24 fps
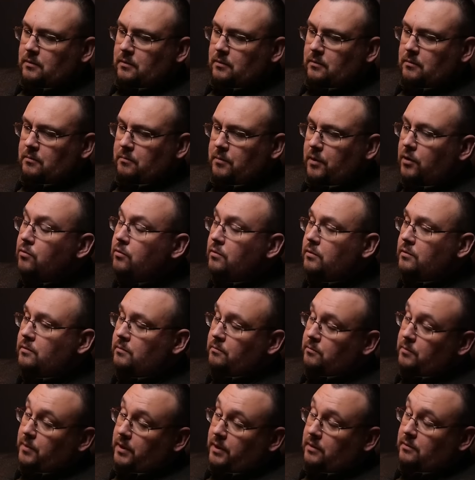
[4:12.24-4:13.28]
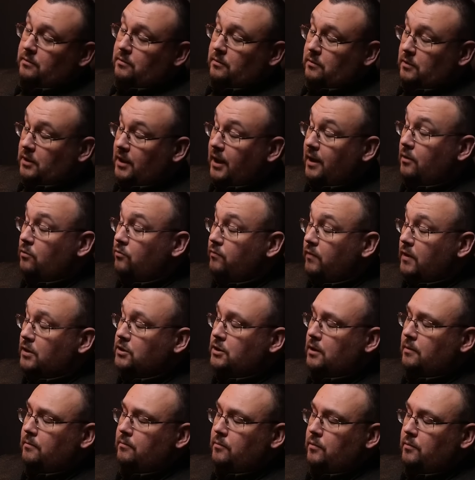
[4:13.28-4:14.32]
my, my, ja
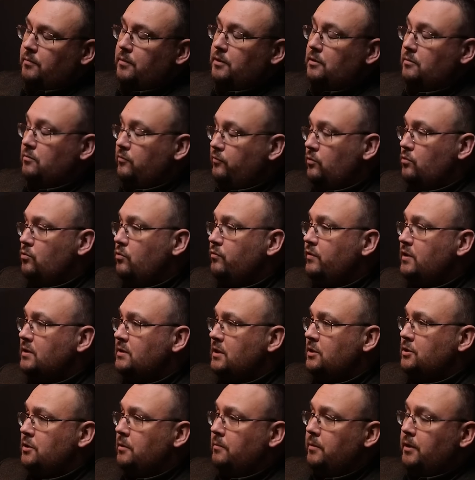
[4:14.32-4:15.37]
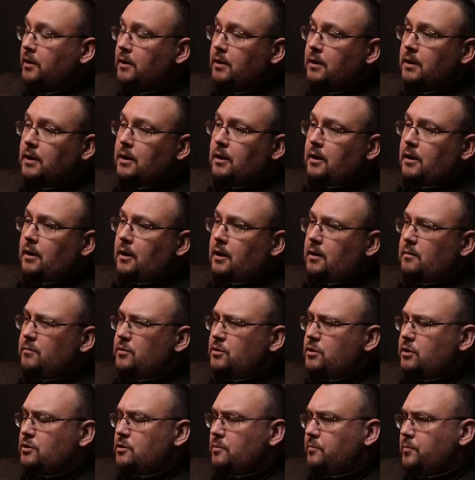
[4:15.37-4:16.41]
uważam, bo będę mówił głównie za siebie, ale
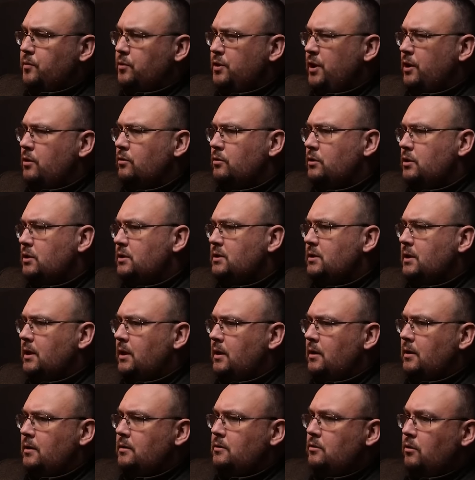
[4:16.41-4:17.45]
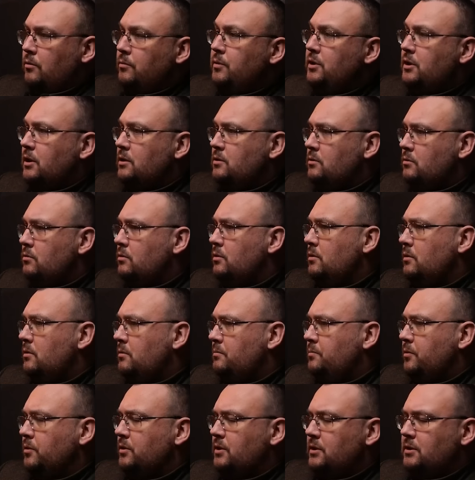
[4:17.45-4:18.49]
myślę, że poniekąd też za komitet, który
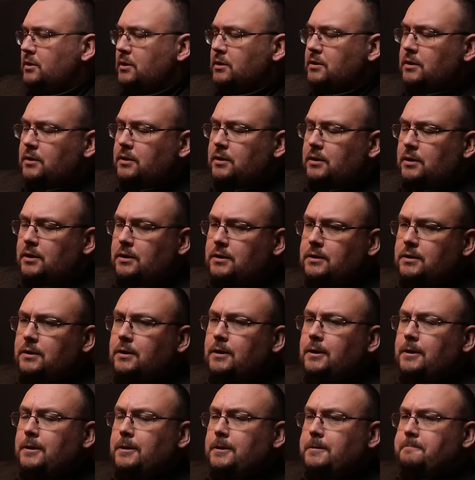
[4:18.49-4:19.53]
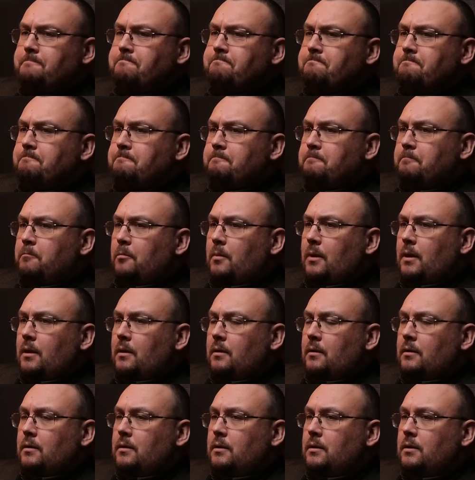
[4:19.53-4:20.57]
protestacyjny jest.
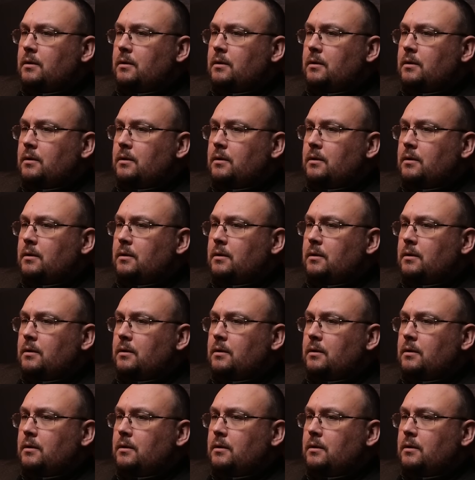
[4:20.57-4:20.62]
Mm,